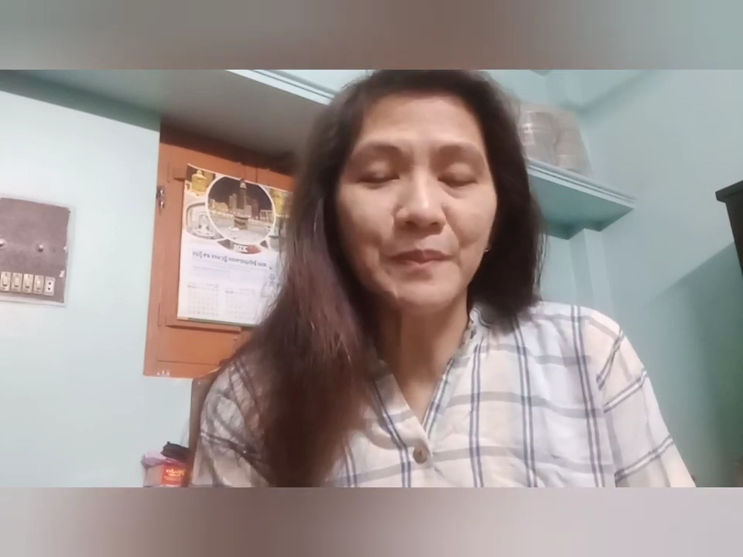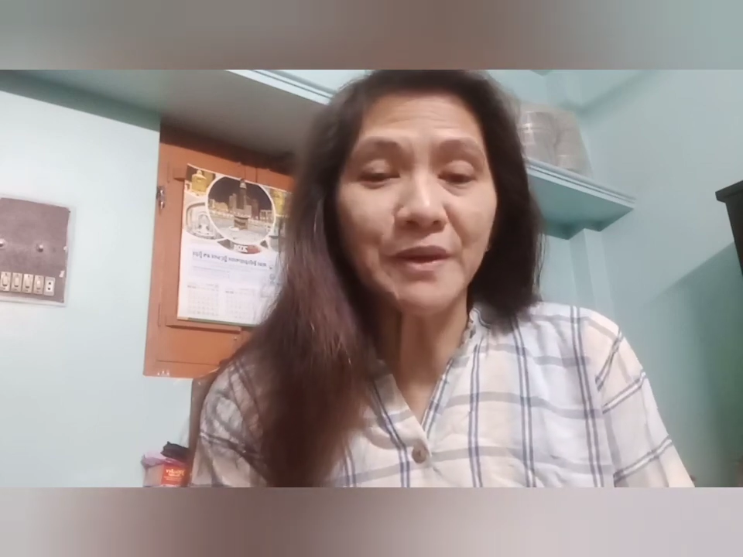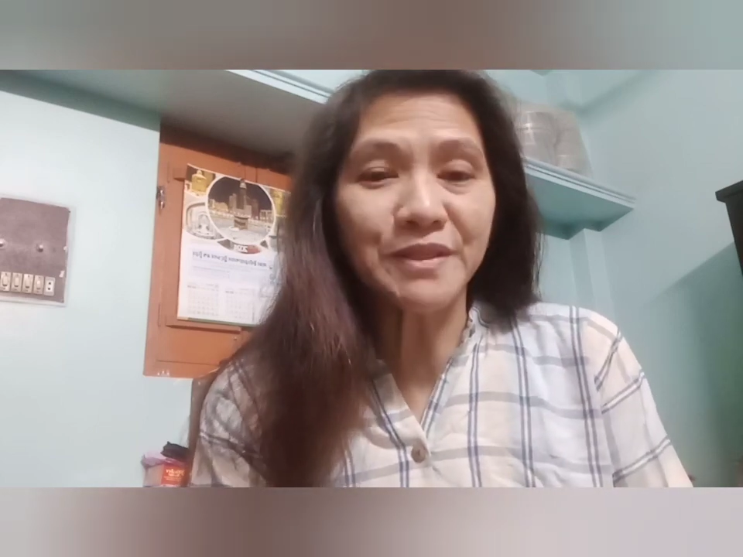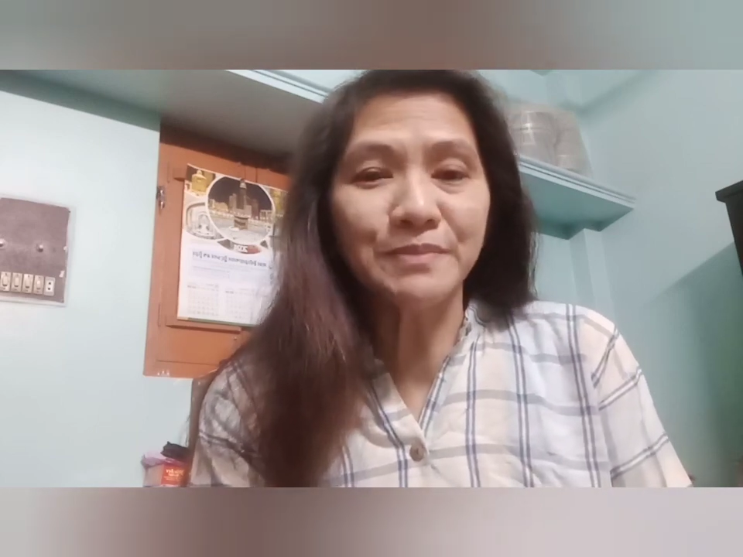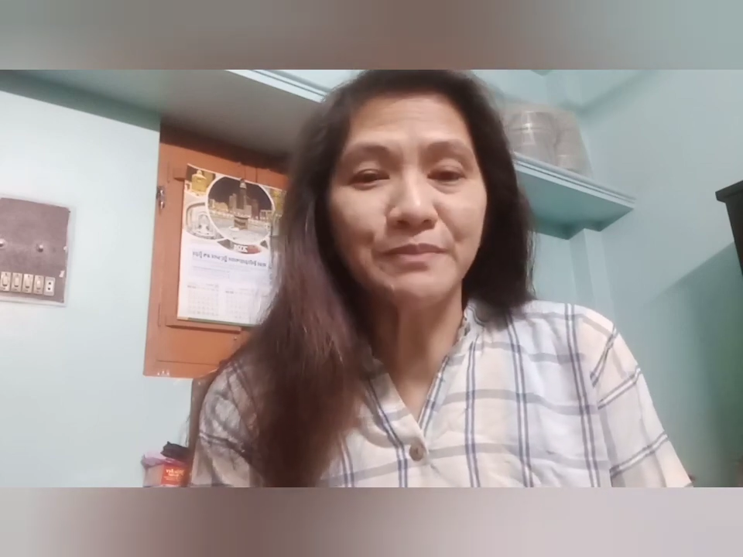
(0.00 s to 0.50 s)

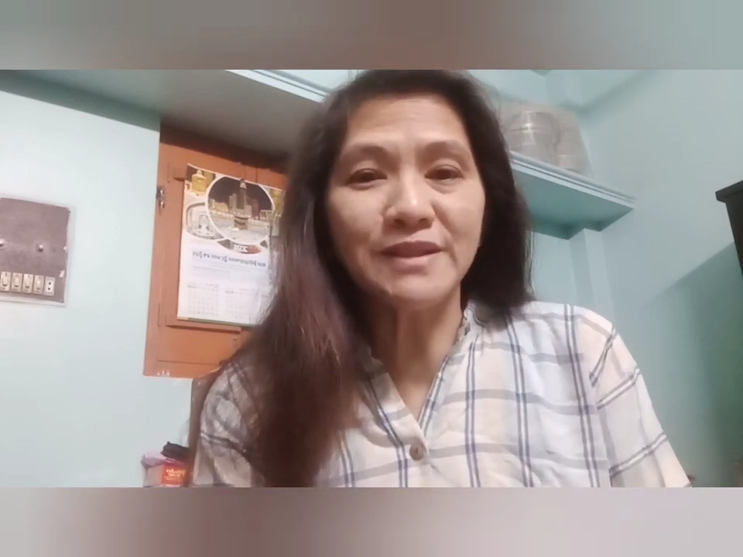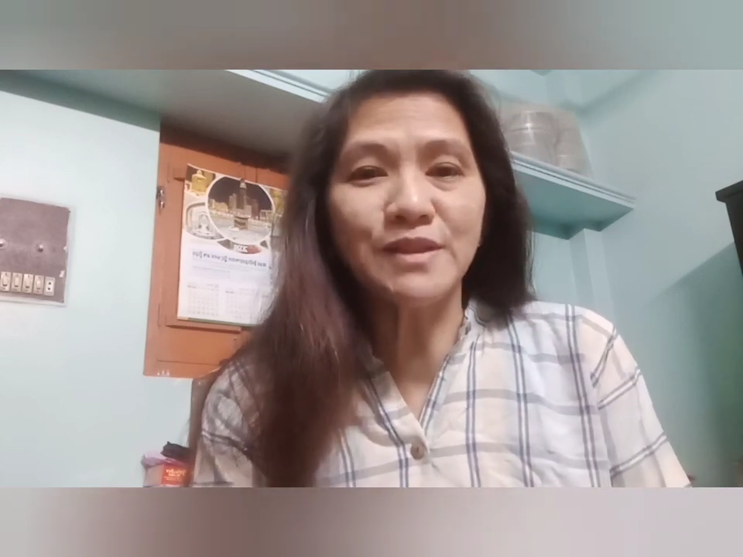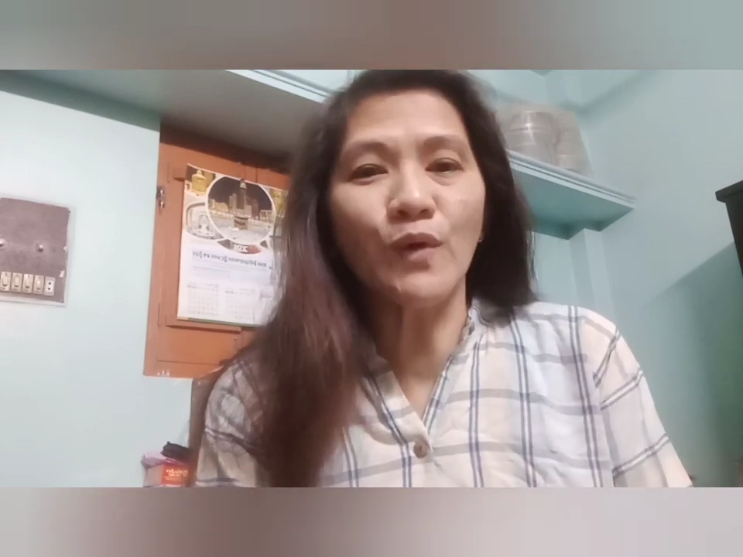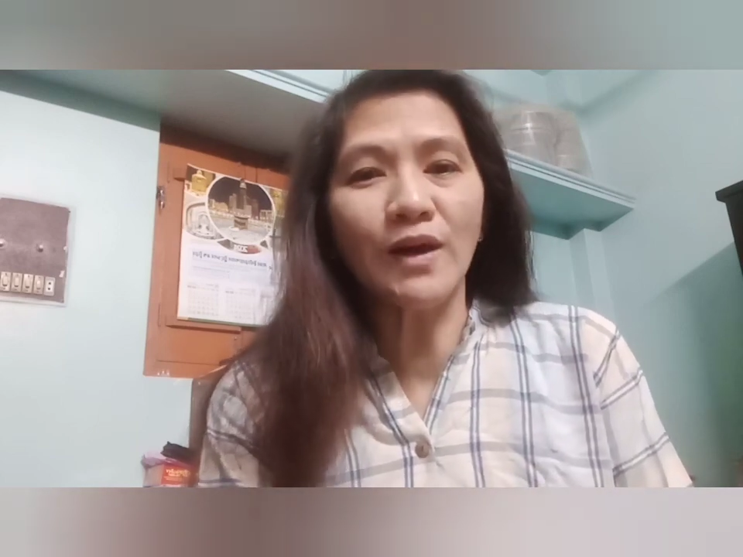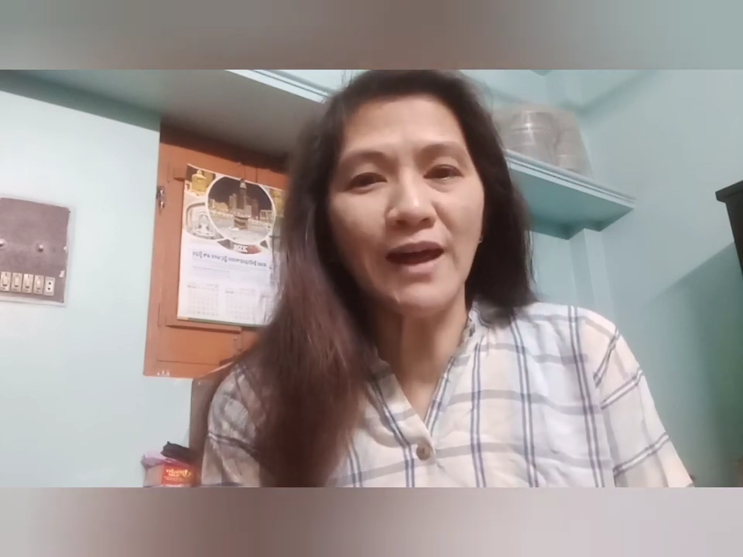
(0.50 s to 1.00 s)
mag, may
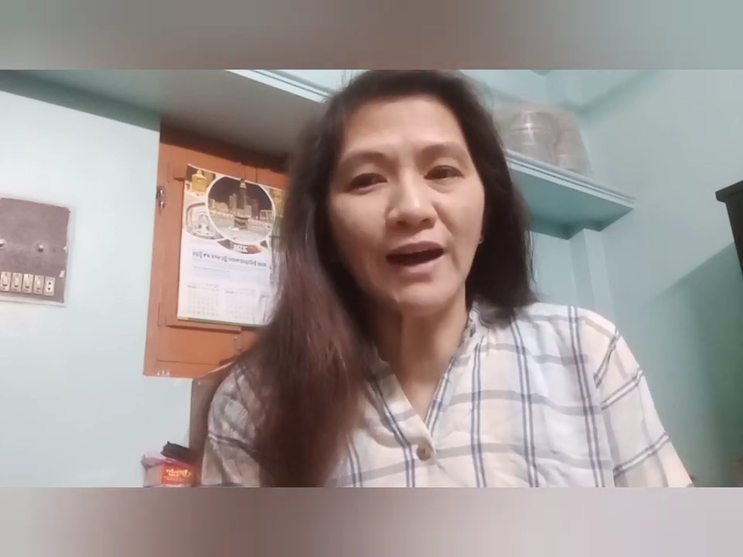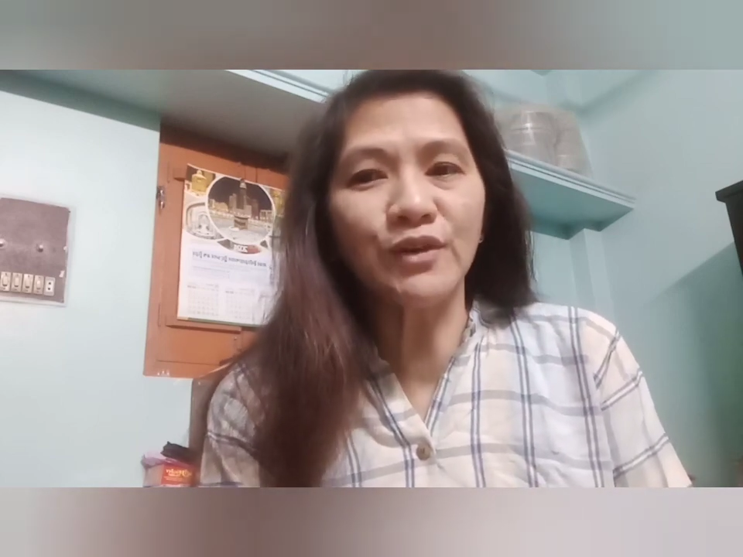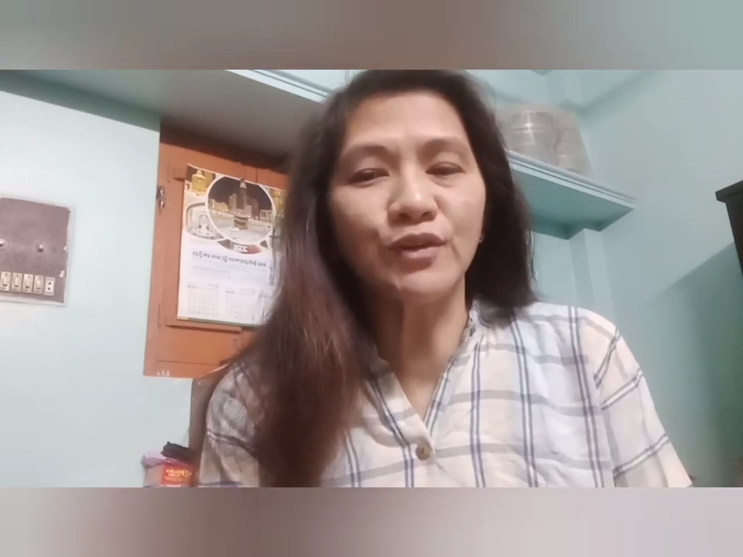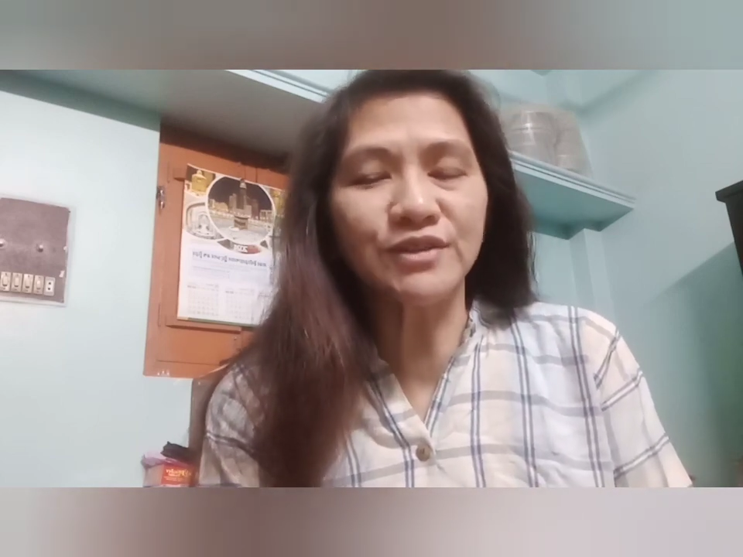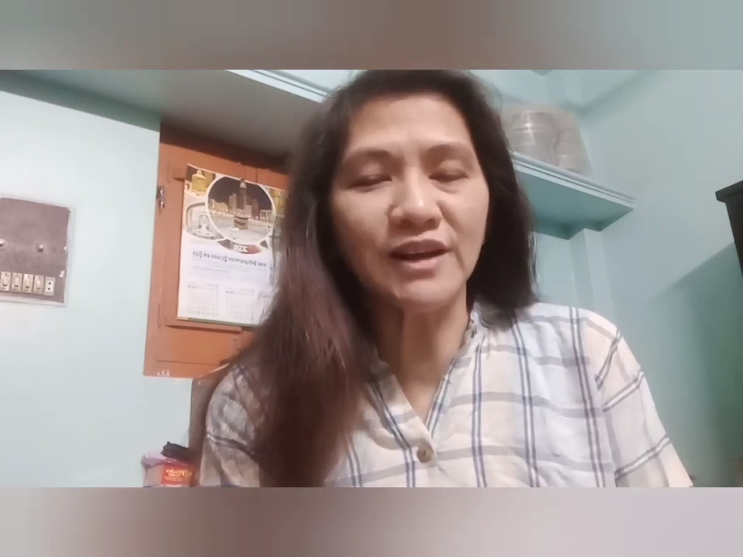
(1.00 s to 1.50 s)
tiwala kayo o